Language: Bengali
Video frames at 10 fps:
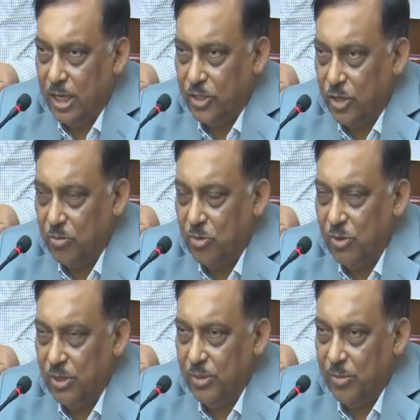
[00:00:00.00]
এই
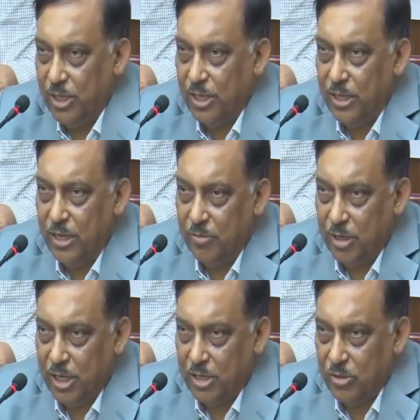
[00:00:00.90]
সবগুলোকে মাথায় নিয়ে
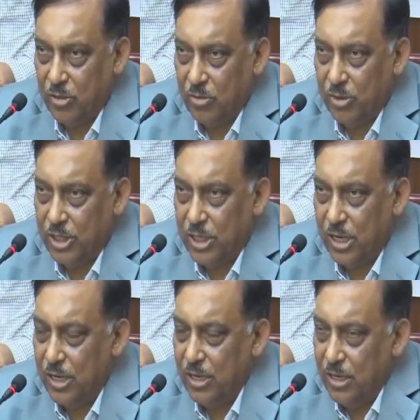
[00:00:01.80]
আমরা কাজ করবো
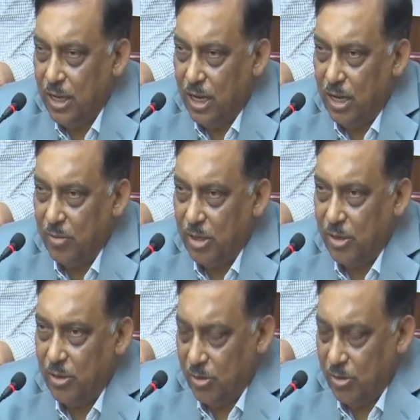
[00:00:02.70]
ইনশাল্লাহ আমরা